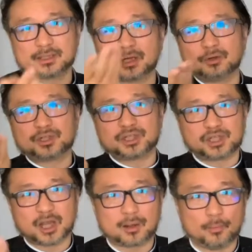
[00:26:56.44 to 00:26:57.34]
上有几
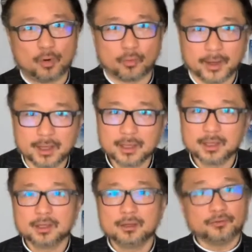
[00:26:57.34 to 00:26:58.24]
千个魔鬼，
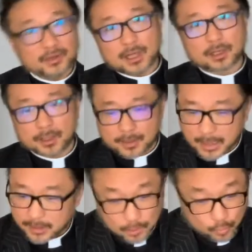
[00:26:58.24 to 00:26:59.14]
非常可能
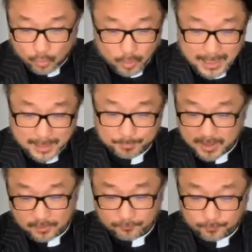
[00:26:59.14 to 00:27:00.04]
呢。你如果看别
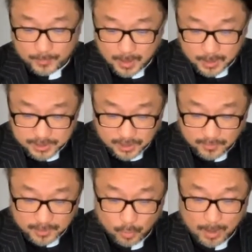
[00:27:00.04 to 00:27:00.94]
的。经
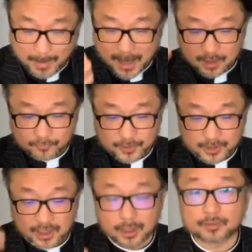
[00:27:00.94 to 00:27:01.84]
文的话，马可福音
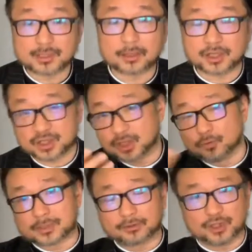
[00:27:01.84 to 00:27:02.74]
第六章第十六
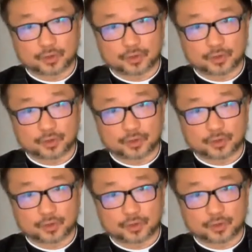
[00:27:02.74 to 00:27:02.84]
章第九